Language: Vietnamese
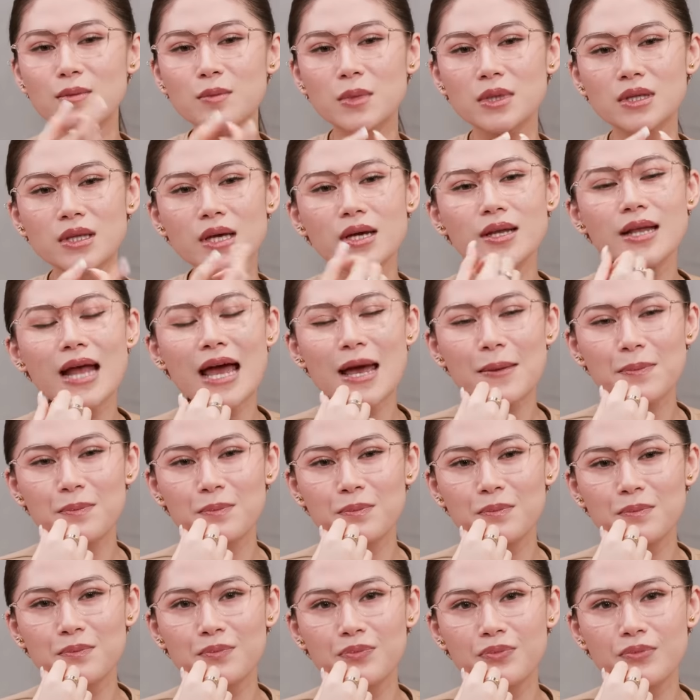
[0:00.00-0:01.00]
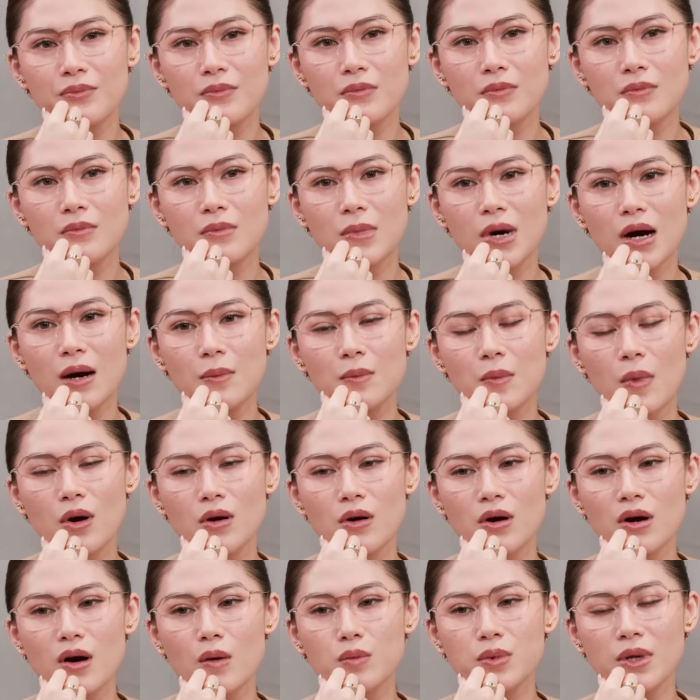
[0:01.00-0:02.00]
mình thấy đẹp mà mọi
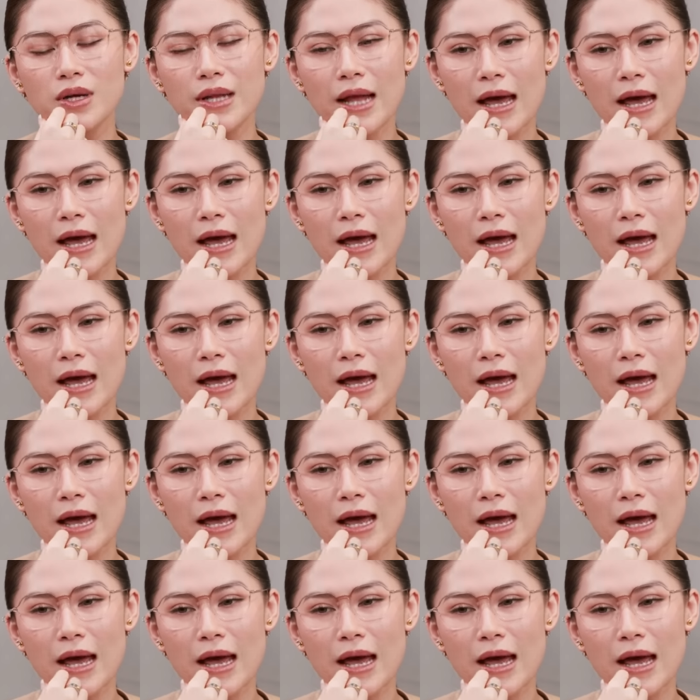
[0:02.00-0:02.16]
người không thấy